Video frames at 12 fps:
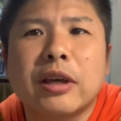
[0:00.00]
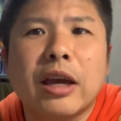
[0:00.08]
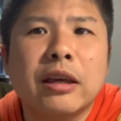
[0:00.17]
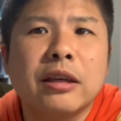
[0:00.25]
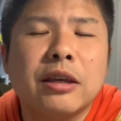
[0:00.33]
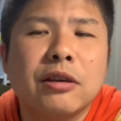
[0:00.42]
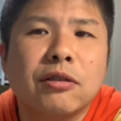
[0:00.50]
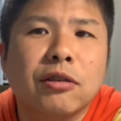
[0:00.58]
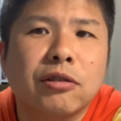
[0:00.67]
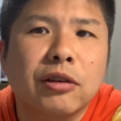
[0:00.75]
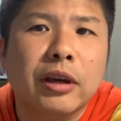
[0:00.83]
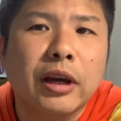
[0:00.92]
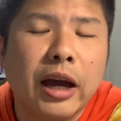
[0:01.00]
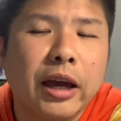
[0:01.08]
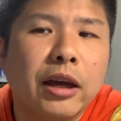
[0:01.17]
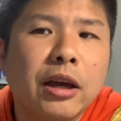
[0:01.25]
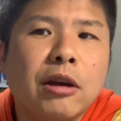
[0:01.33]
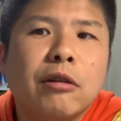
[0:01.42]
元気寿司。は
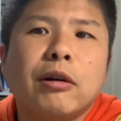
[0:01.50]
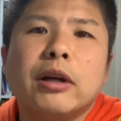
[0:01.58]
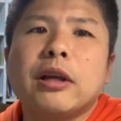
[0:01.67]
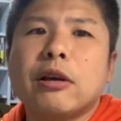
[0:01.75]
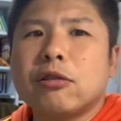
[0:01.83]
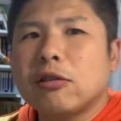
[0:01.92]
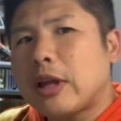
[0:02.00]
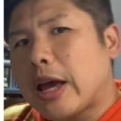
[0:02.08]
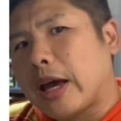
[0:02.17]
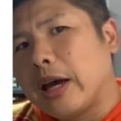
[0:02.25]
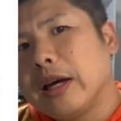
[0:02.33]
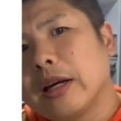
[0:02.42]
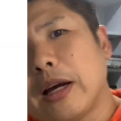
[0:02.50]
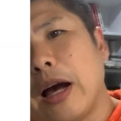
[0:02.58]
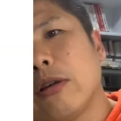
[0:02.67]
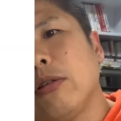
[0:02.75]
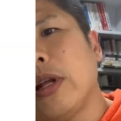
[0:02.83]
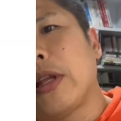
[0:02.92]
い。私ね、
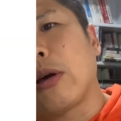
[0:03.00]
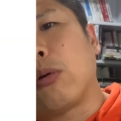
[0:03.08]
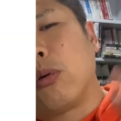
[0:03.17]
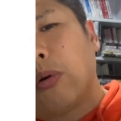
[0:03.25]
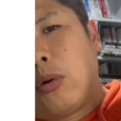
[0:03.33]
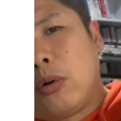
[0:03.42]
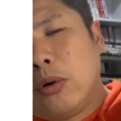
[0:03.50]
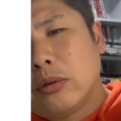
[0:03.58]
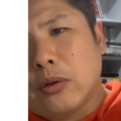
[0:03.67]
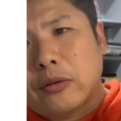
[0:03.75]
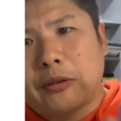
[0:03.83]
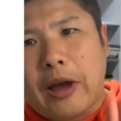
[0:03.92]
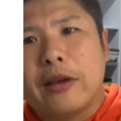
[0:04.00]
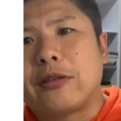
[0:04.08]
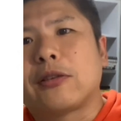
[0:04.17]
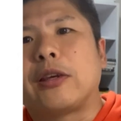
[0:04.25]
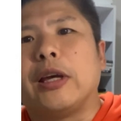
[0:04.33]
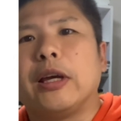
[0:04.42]
隠れてここほんと大好
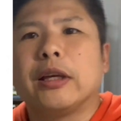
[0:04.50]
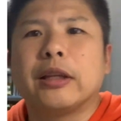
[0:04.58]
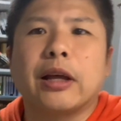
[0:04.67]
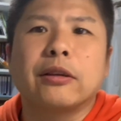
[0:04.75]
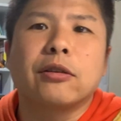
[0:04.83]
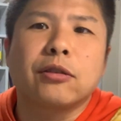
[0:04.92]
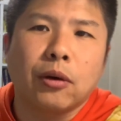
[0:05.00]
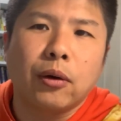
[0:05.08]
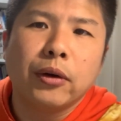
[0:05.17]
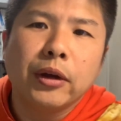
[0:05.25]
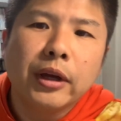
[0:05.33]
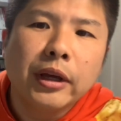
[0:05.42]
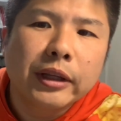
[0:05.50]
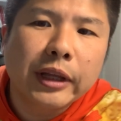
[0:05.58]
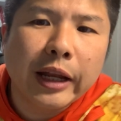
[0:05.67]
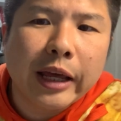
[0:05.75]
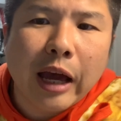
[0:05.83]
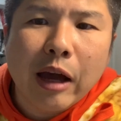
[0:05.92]
きなんですよ。で
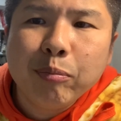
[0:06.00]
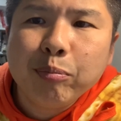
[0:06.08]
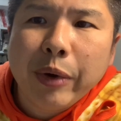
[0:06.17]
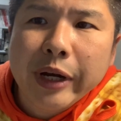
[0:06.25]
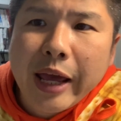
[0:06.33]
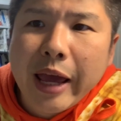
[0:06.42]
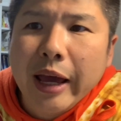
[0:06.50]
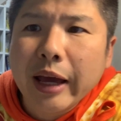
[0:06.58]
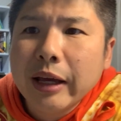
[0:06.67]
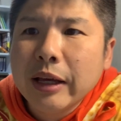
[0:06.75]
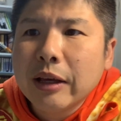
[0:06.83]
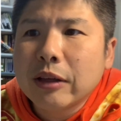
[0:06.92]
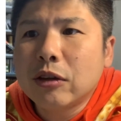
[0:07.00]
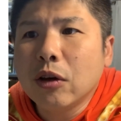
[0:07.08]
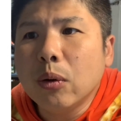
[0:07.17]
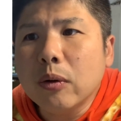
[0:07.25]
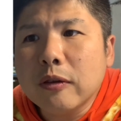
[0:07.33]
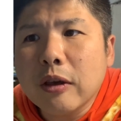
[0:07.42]
ね、やっぱね、
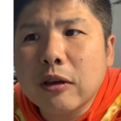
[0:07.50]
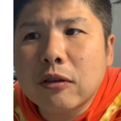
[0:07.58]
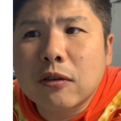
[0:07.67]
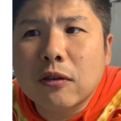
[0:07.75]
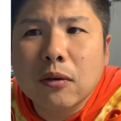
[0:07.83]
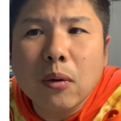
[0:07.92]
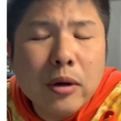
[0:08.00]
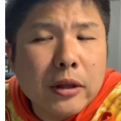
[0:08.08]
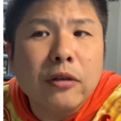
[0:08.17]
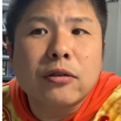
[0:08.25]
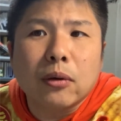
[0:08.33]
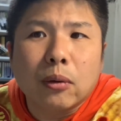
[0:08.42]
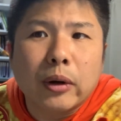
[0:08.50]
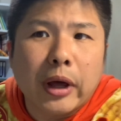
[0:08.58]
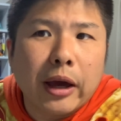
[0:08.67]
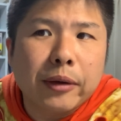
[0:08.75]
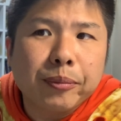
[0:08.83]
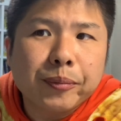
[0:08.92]
業績すごいですよ、これ。